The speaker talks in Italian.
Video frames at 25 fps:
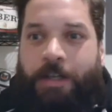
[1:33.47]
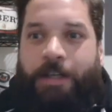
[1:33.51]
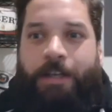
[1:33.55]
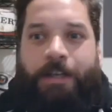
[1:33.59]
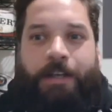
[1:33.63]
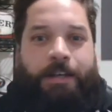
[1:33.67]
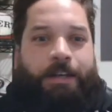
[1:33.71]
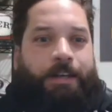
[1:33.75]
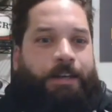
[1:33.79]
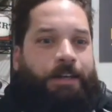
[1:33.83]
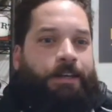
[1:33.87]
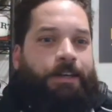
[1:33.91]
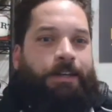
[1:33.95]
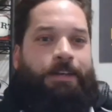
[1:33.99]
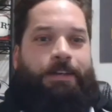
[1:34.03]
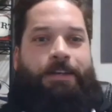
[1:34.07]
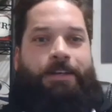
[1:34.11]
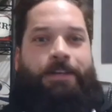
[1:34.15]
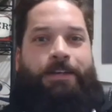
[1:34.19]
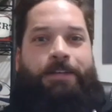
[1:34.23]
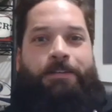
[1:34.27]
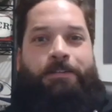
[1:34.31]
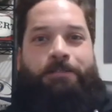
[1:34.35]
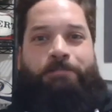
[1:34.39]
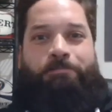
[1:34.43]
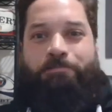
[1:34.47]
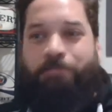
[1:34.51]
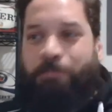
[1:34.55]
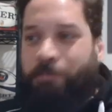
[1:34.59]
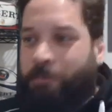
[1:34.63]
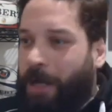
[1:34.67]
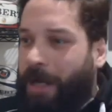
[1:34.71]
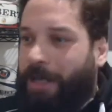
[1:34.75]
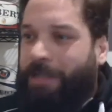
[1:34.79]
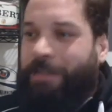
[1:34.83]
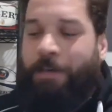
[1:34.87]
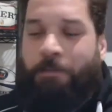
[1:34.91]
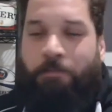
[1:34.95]
eh,
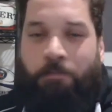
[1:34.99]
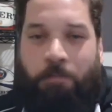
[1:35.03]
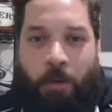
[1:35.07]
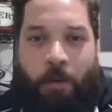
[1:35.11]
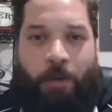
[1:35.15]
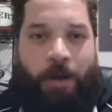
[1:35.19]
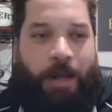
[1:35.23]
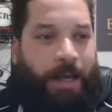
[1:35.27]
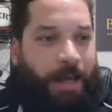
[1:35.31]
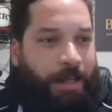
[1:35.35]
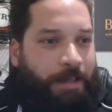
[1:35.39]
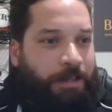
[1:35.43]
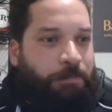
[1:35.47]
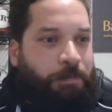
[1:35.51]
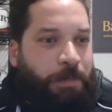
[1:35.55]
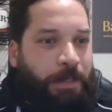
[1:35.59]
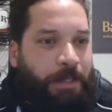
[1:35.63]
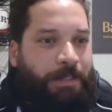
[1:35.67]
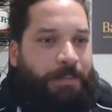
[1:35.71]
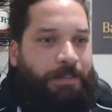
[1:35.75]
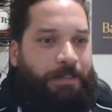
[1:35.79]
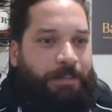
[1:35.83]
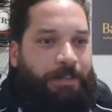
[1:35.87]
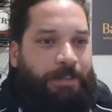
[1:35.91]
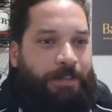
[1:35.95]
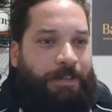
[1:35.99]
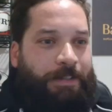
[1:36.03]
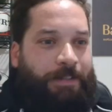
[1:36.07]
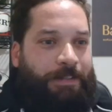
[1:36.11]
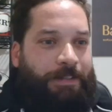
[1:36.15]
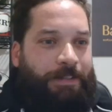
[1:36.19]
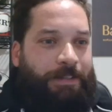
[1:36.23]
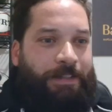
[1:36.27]
guarda un po' Cuthbert eh,